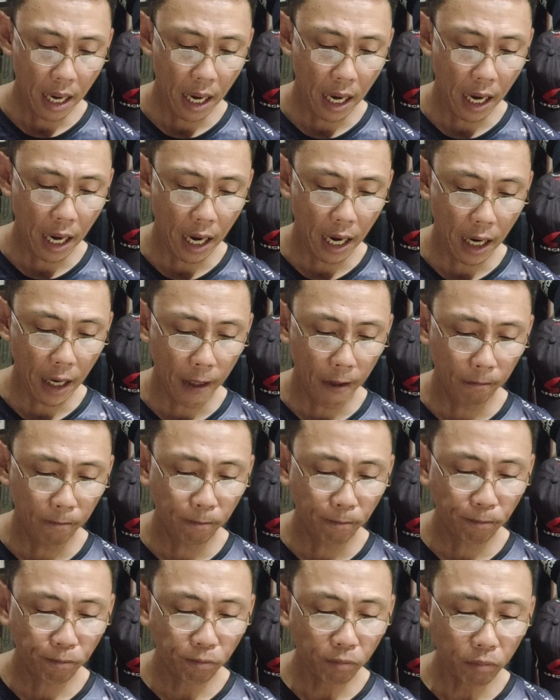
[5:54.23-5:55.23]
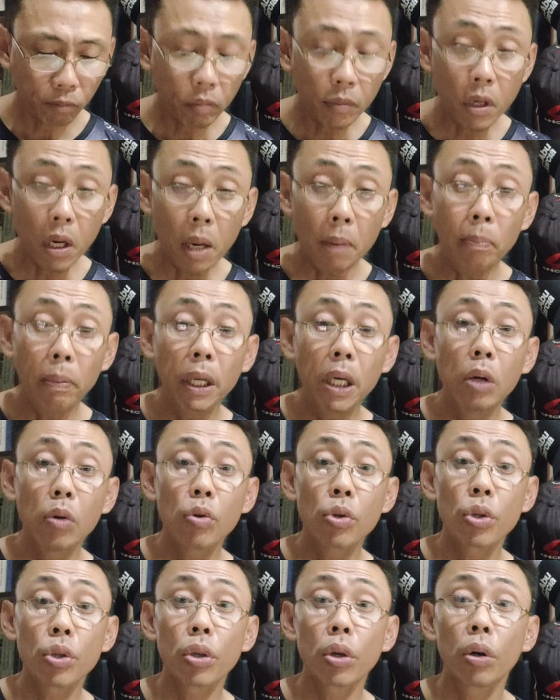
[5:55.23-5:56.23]
uh,
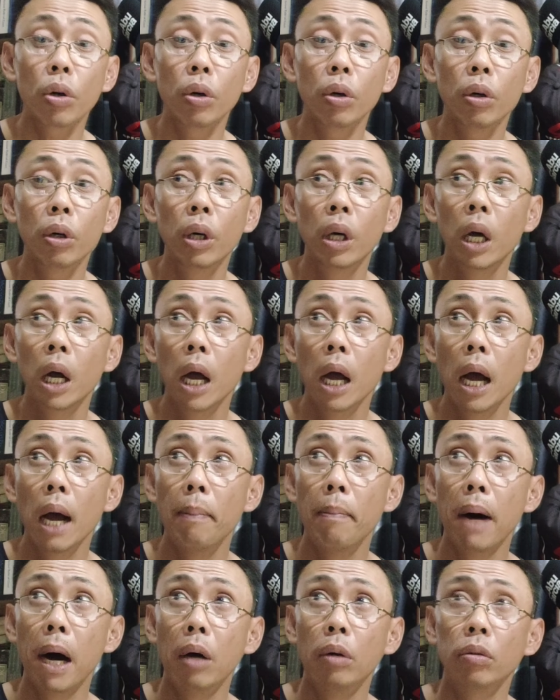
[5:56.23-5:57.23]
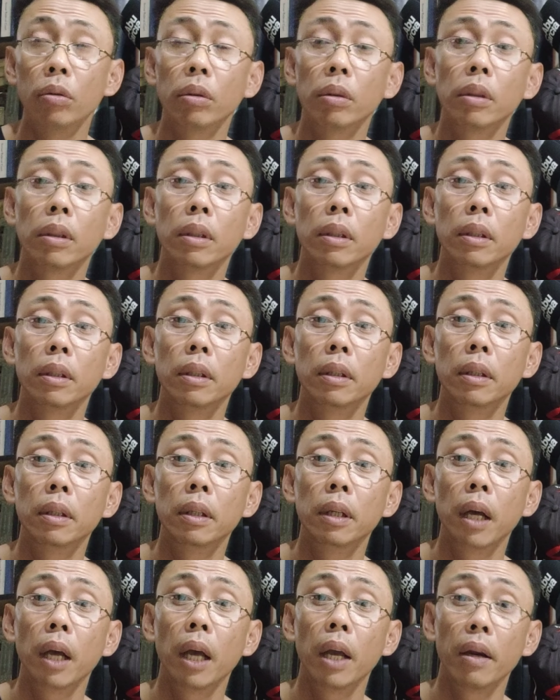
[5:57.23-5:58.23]
pinost ko about uh,
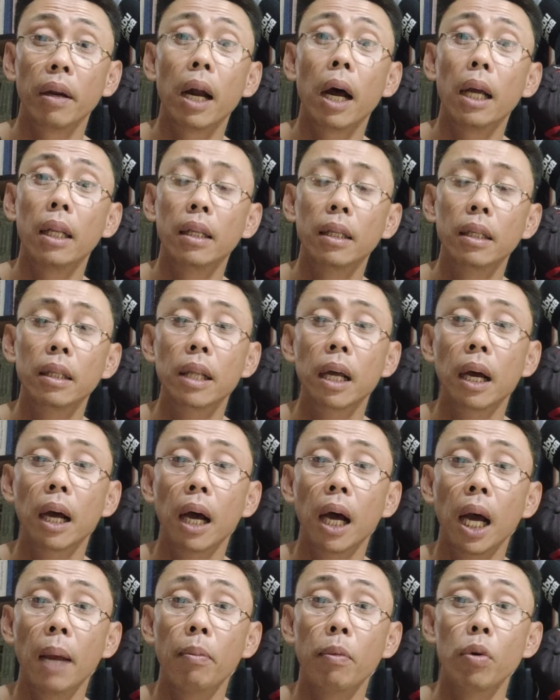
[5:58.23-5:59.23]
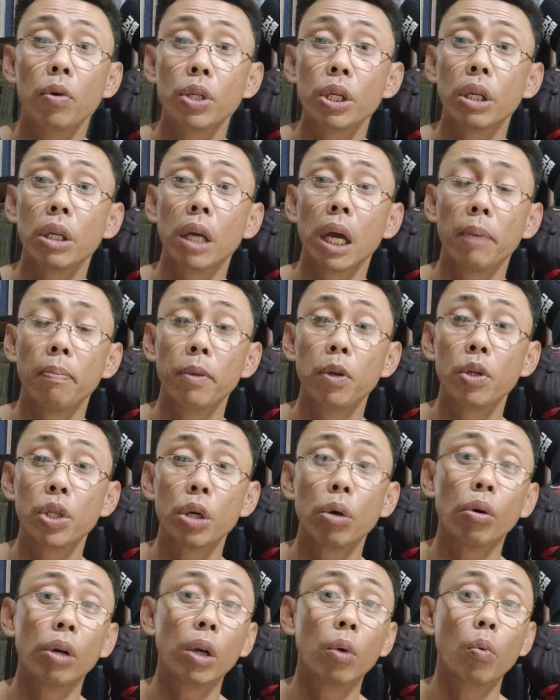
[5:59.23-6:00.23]
a rod na I'm using I'm
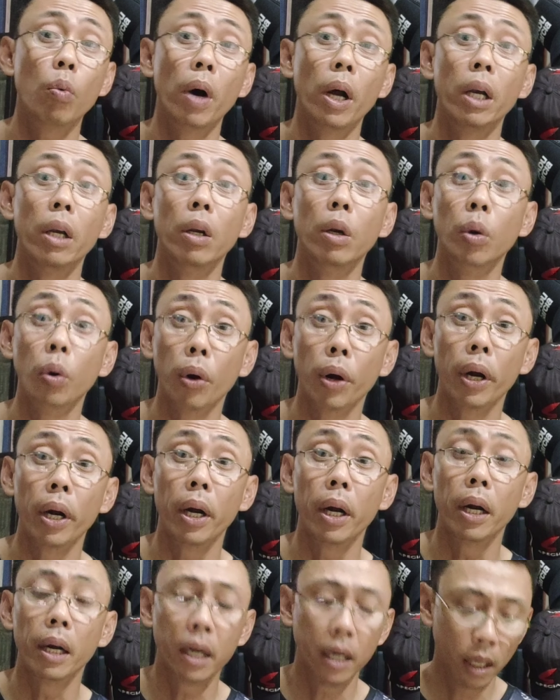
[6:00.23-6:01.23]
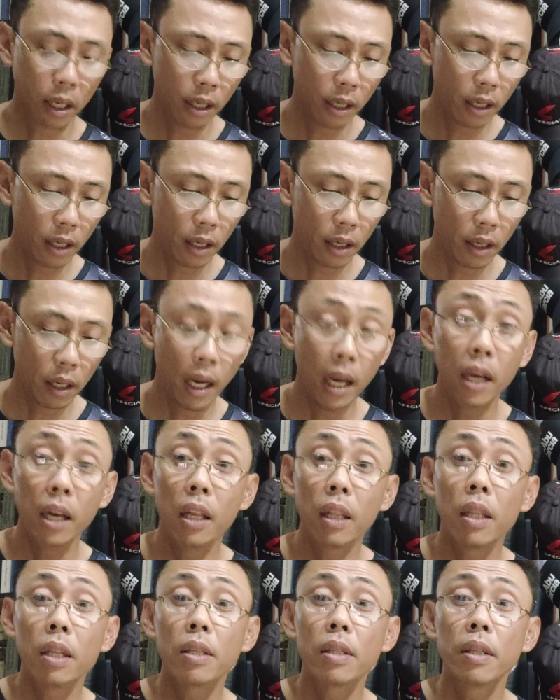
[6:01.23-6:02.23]
using only one lure. Yun.
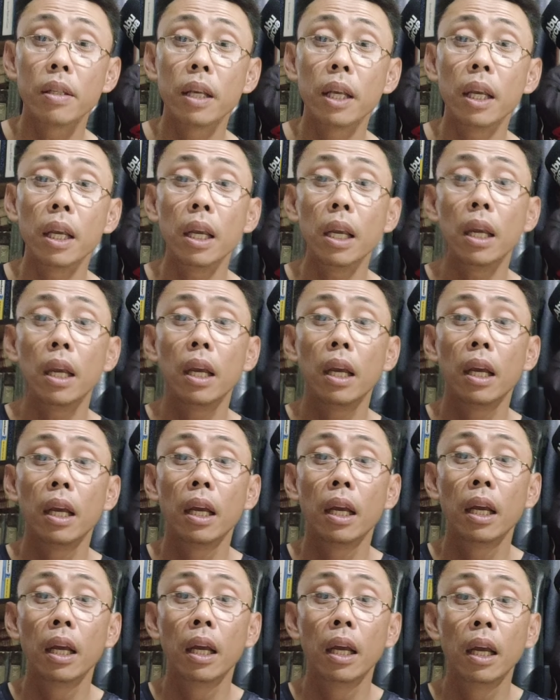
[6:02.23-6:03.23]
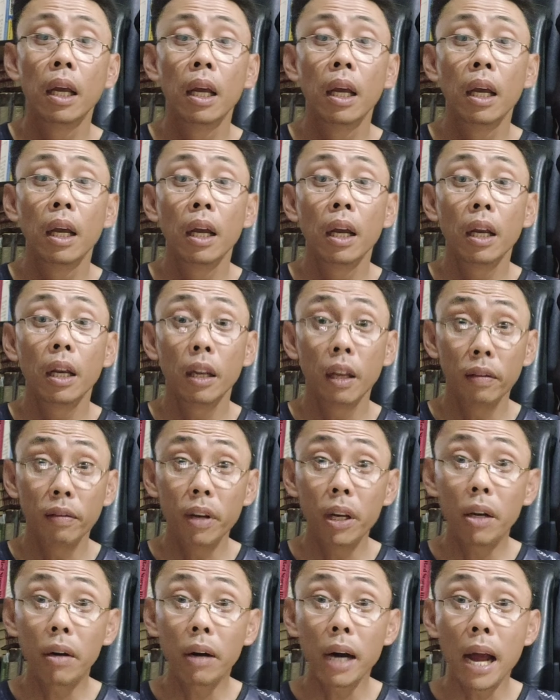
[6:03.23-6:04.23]
And it is the
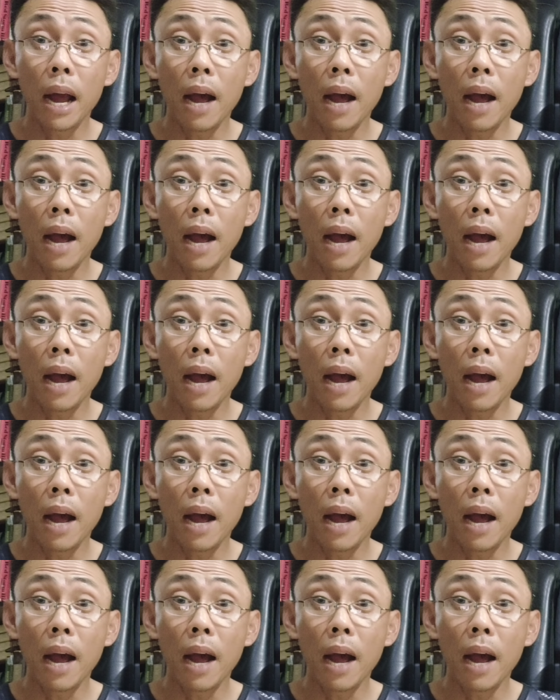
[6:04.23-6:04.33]
DV